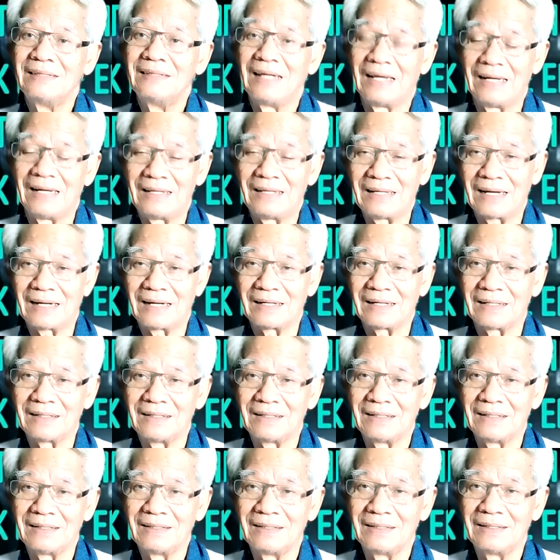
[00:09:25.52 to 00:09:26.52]
เห็นหรือยัง
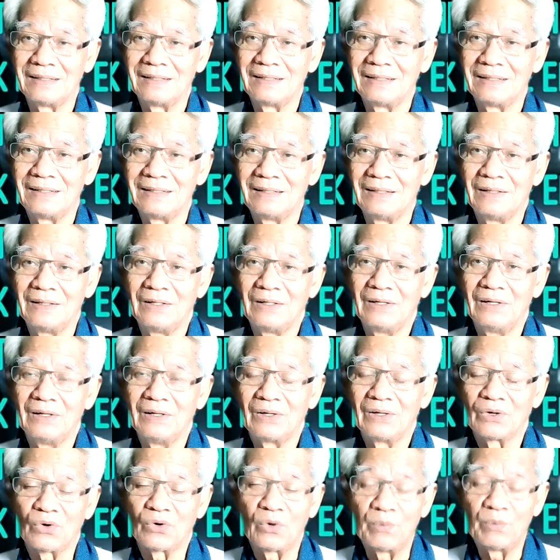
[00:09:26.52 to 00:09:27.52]

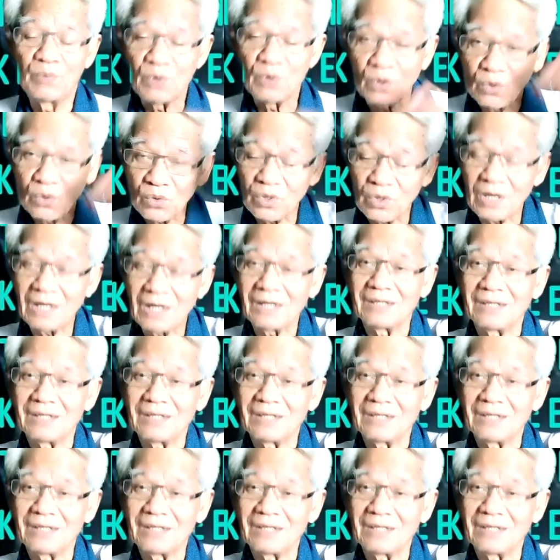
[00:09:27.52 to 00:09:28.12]
กลุ่มกลัว